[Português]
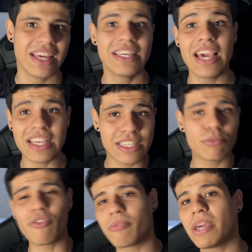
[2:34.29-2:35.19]
E esse
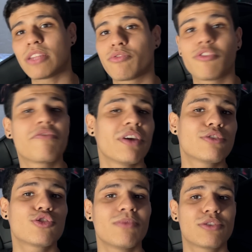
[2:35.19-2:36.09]
movimento foi
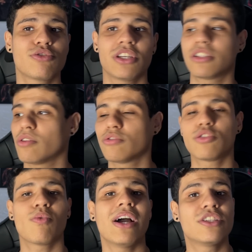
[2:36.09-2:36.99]
feito sob a sugestão do
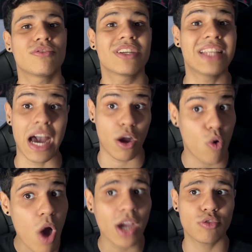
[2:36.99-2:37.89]
seu guardião de andar
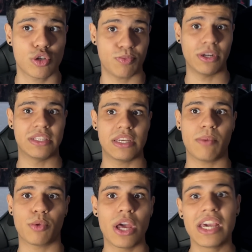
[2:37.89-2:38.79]
Coctus, por
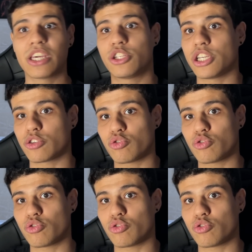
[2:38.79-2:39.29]
exemplo, que tinha